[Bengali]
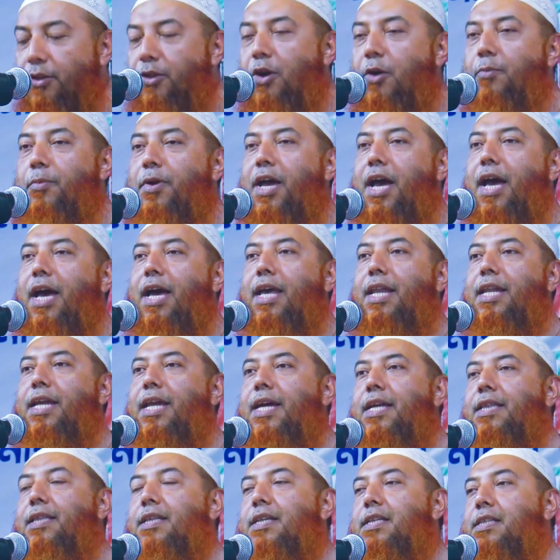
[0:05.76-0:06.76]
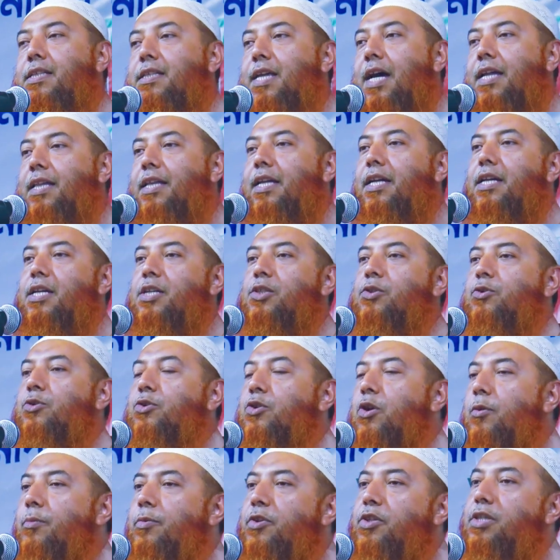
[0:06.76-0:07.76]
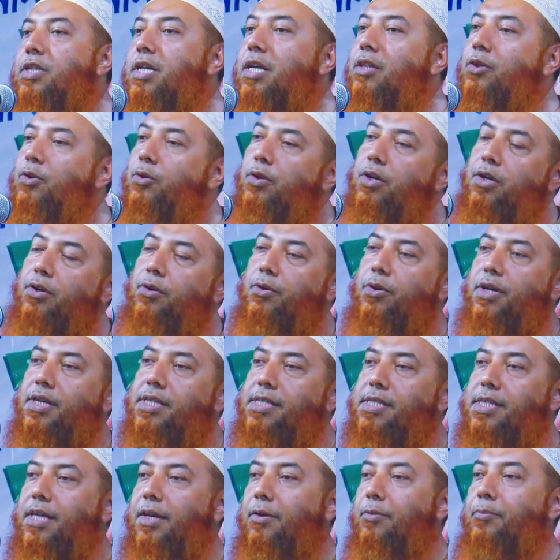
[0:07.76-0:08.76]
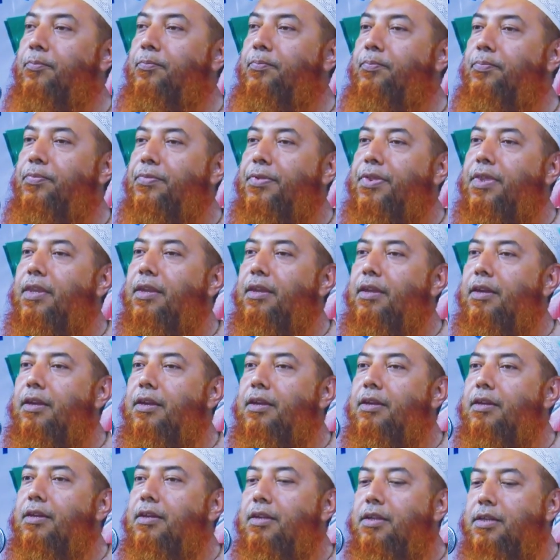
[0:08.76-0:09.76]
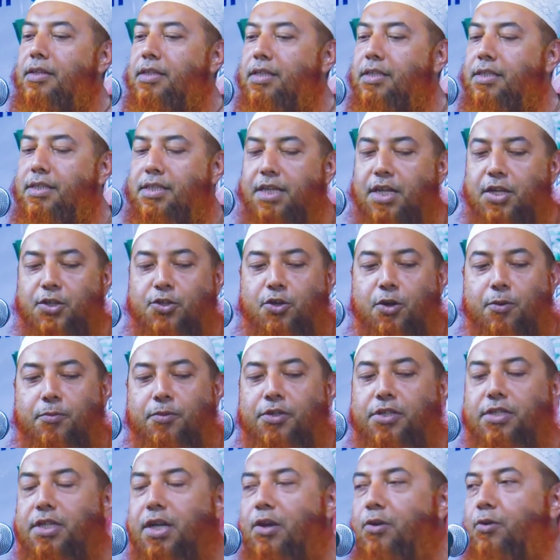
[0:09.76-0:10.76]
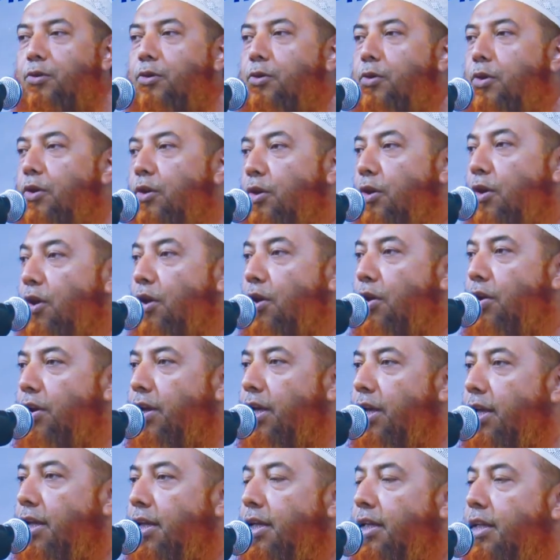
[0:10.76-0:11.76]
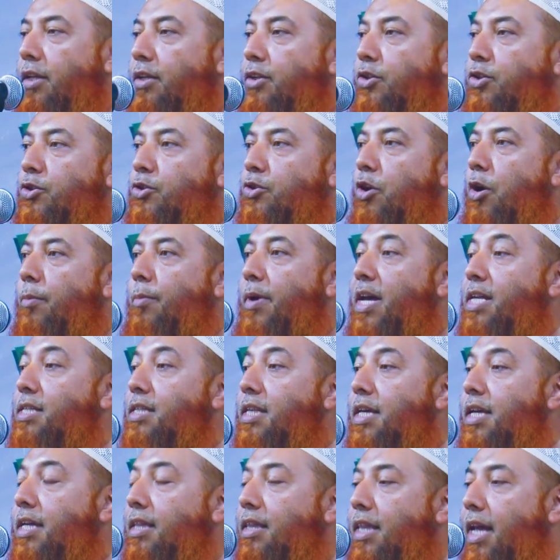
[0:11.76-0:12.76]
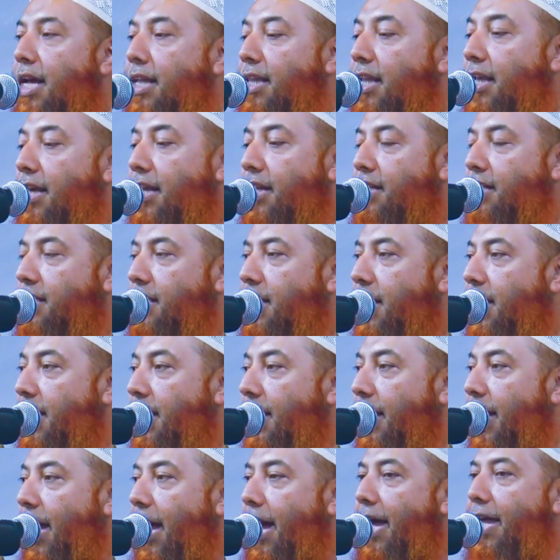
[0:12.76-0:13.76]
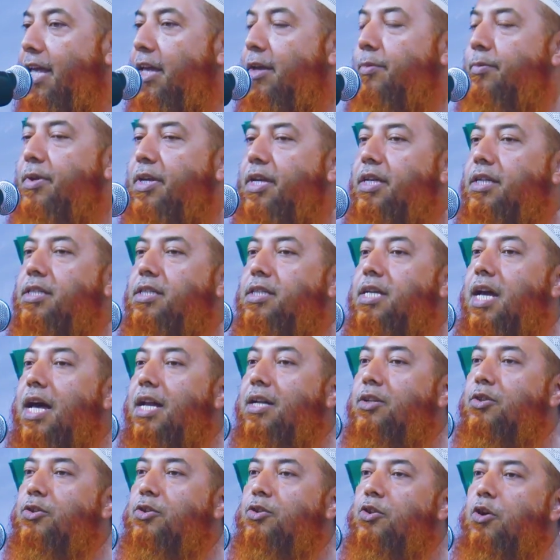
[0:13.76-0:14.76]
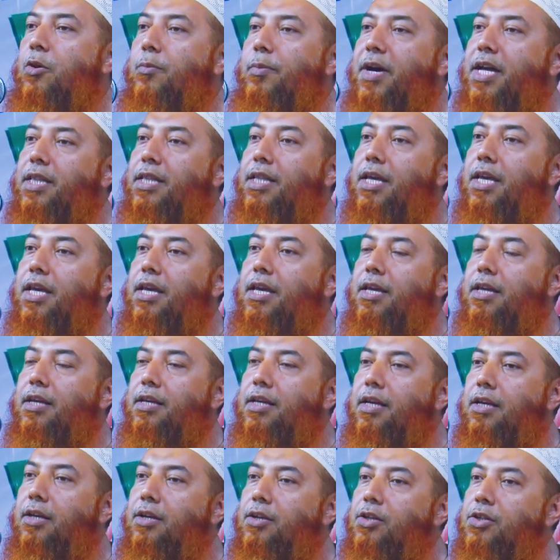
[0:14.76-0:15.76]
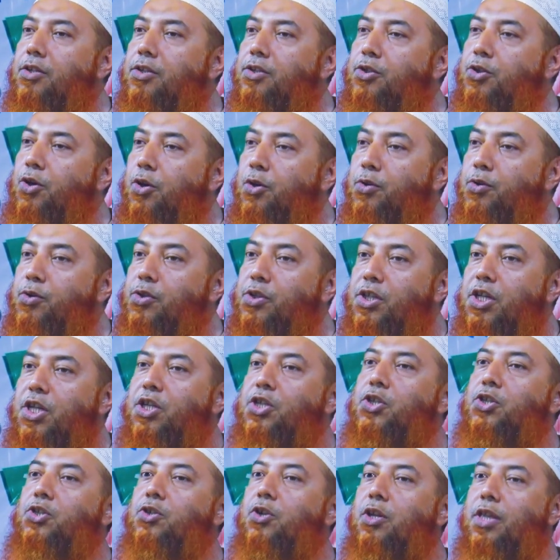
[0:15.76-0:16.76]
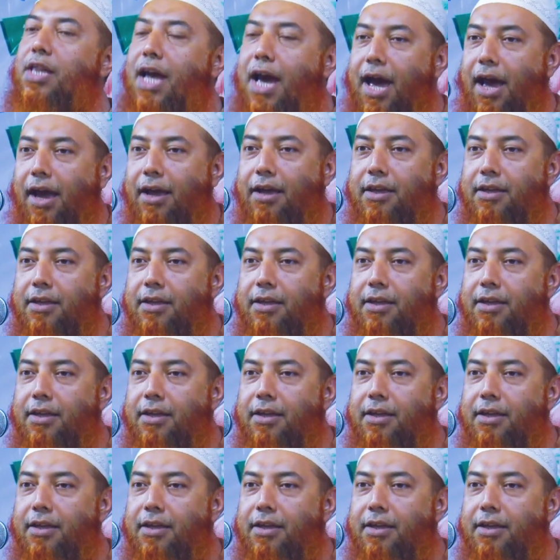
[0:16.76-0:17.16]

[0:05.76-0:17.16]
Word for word: তবে আহলে হাদিস তাদের কিছু সমস্যা তৈরি করেছে যে সমস্যাগুলো হলো সমাজে তাদের যে কায়েমি স্বার্থবাদী সংশ্লিষ্টতা